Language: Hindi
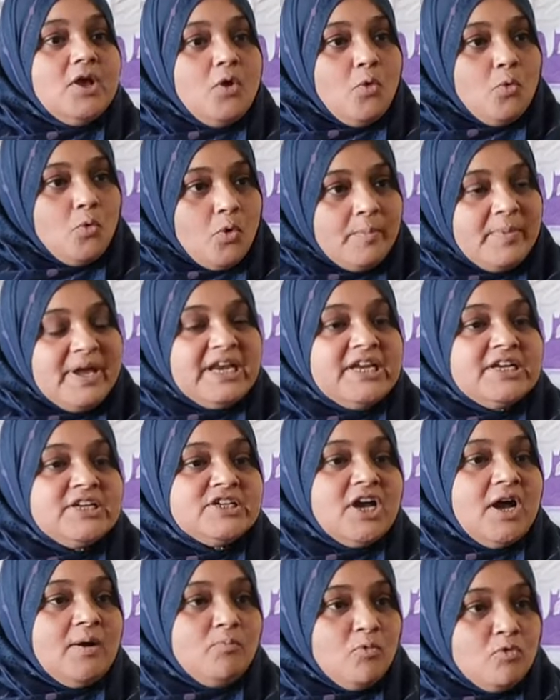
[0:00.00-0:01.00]
वुमेन
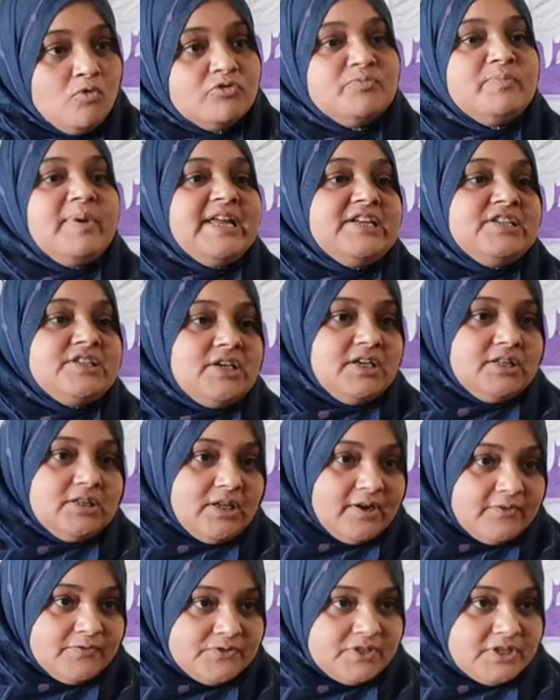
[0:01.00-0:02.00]
इंडिया मूवमेंट की
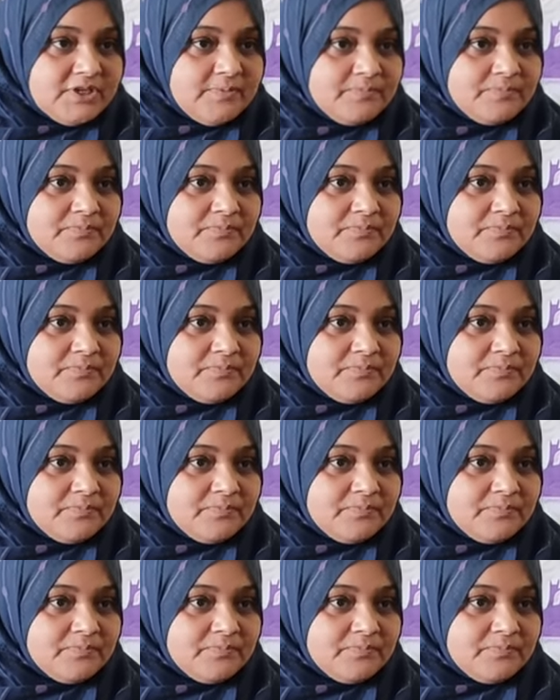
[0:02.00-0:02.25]
तरफ से